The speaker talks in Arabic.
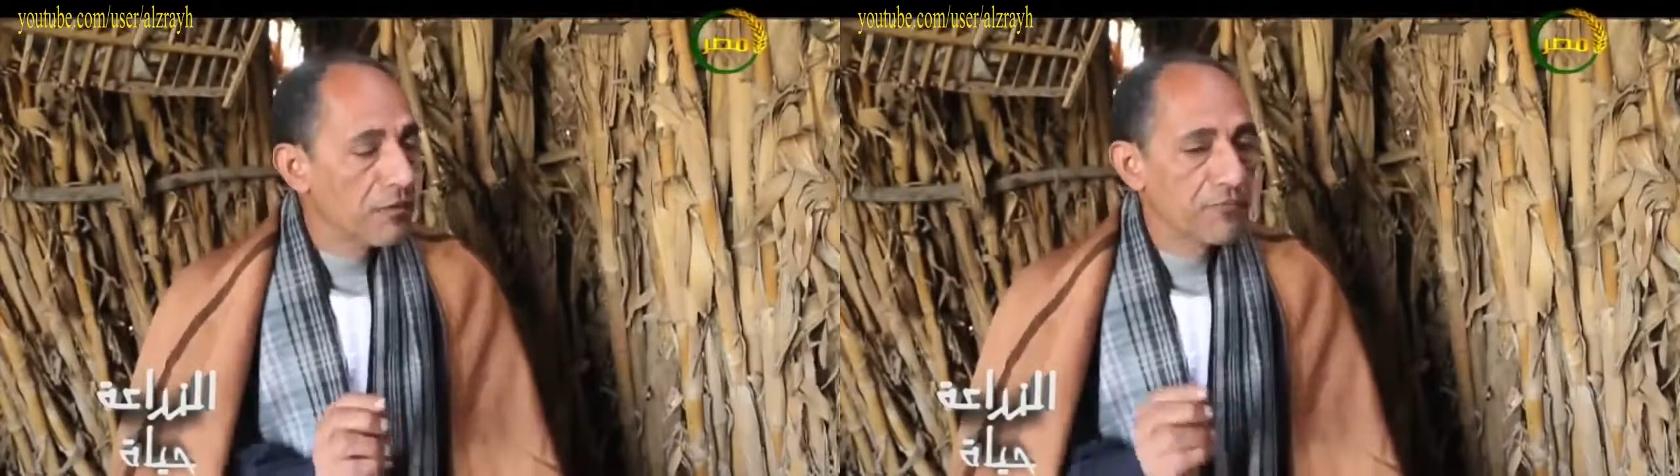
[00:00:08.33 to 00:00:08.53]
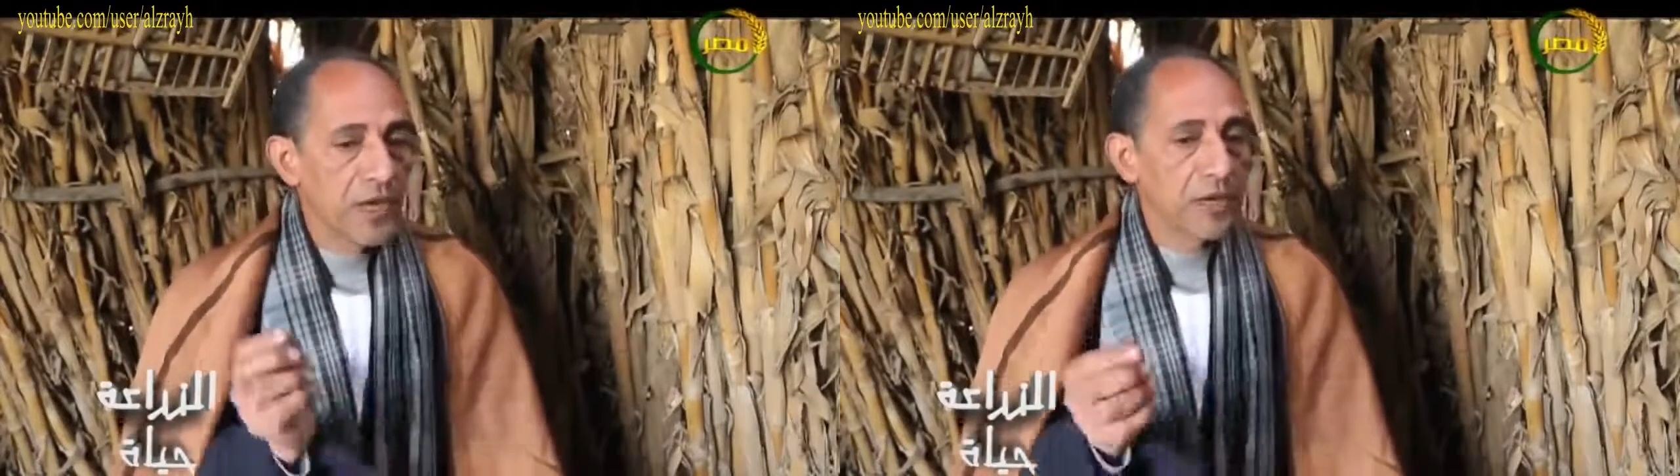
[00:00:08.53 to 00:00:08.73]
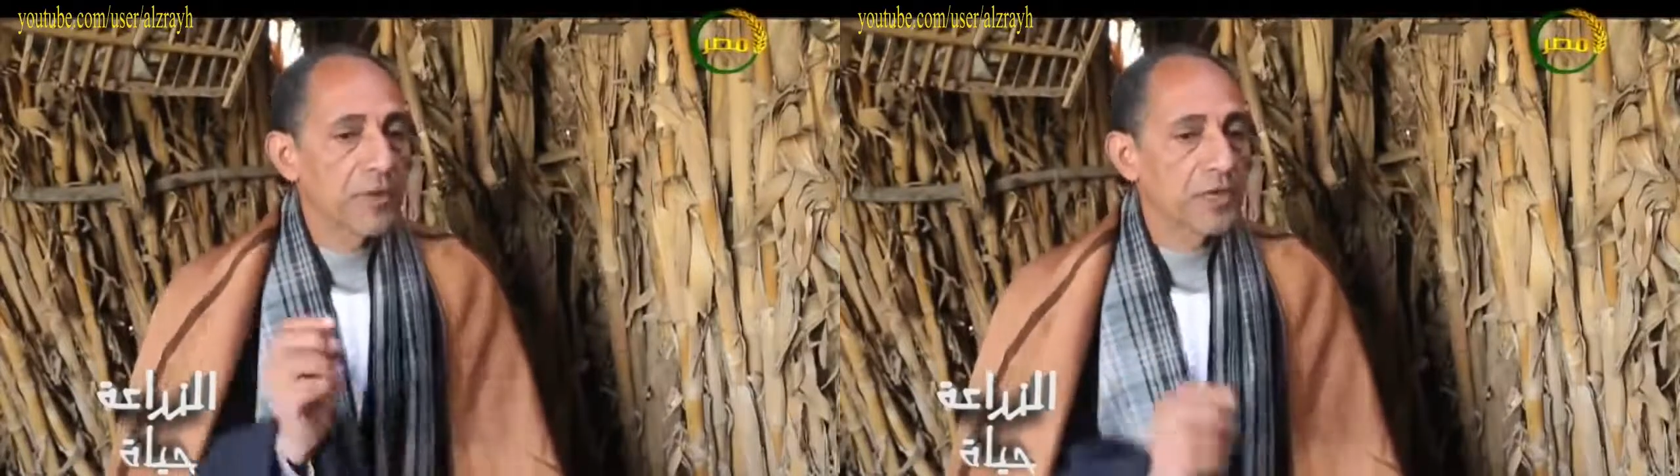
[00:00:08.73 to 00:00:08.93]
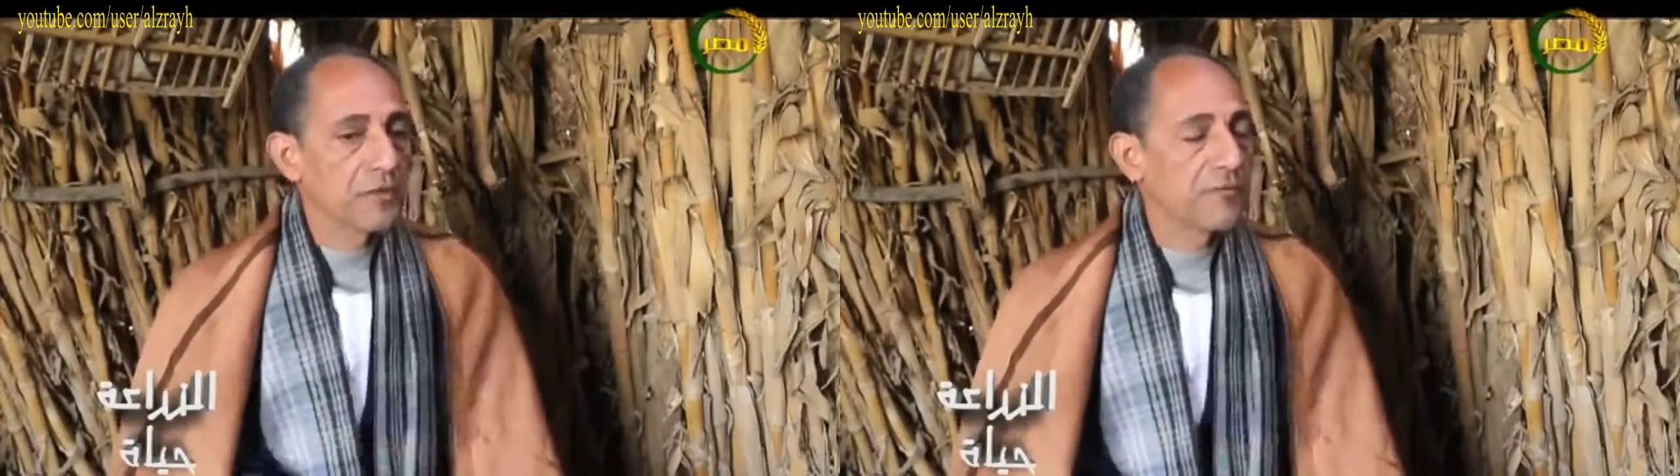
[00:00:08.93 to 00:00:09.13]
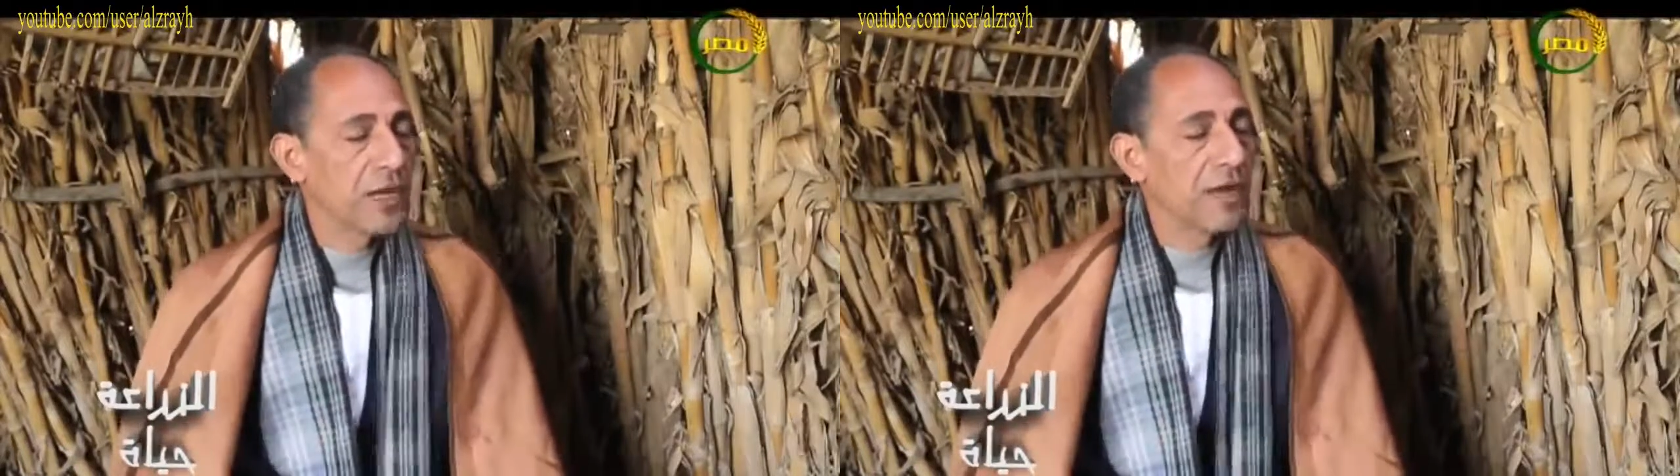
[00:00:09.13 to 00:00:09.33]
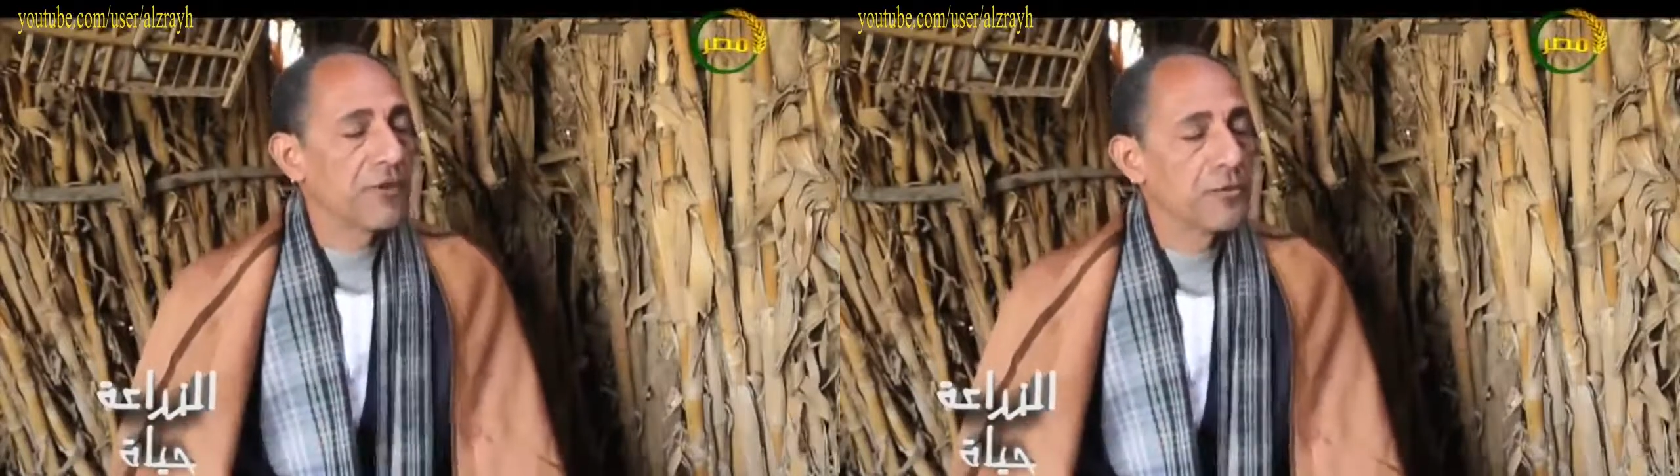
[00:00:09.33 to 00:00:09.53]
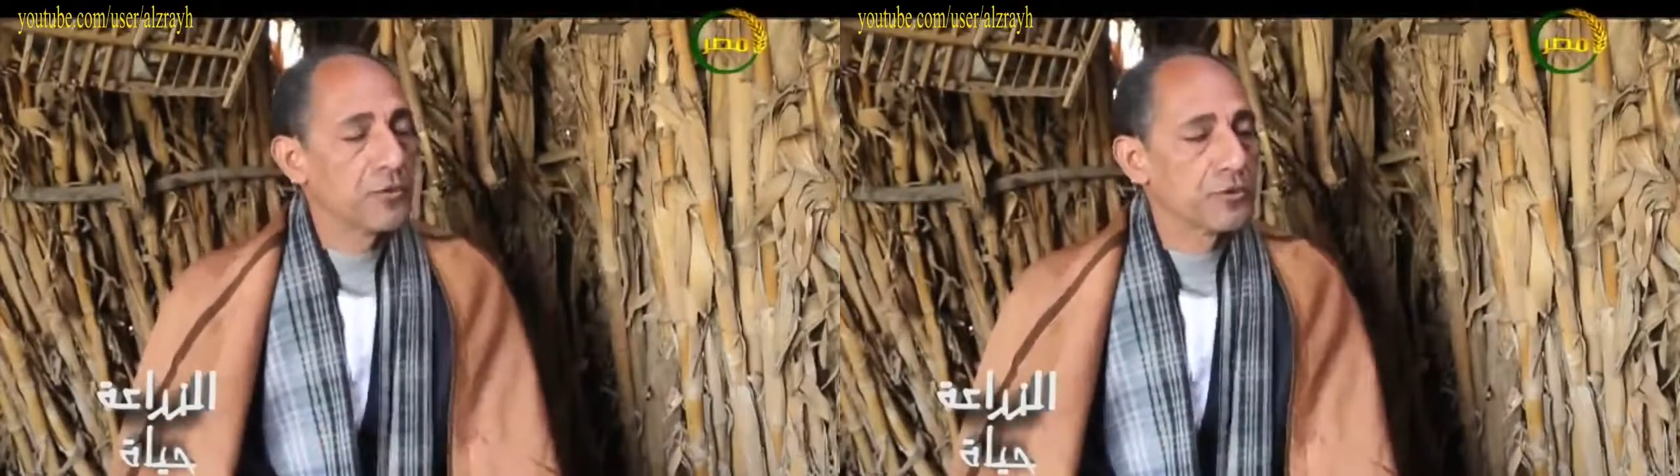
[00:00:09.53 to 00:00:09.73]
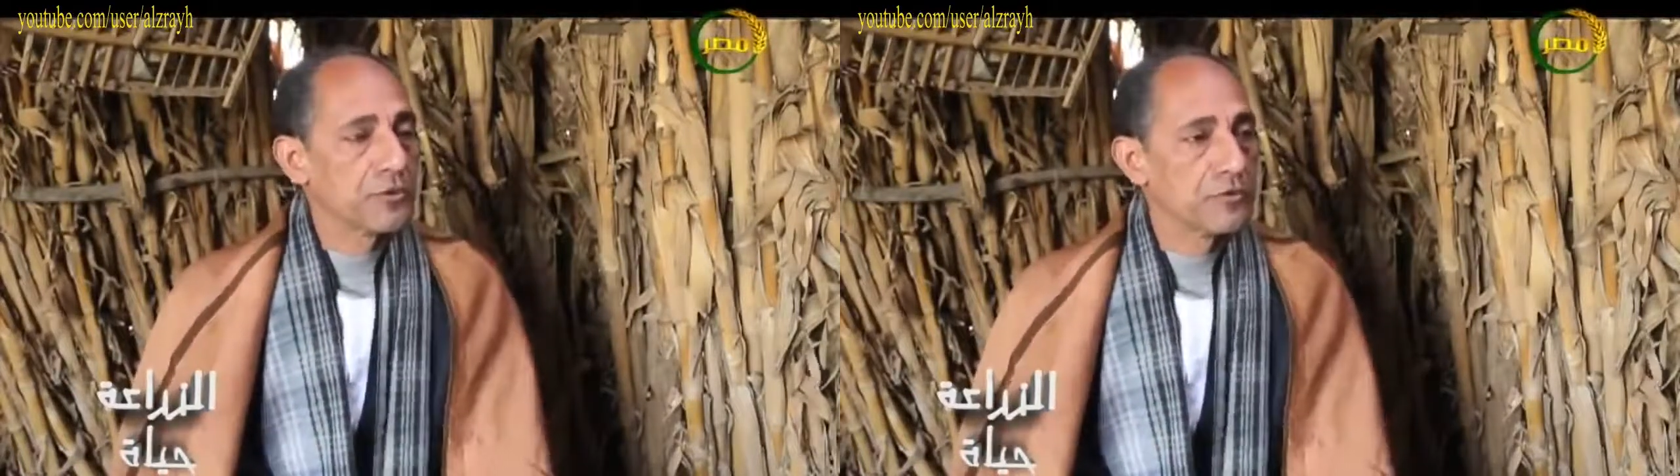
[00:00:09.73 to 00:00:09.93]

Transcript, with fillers: فيها المرض فيها العفن البني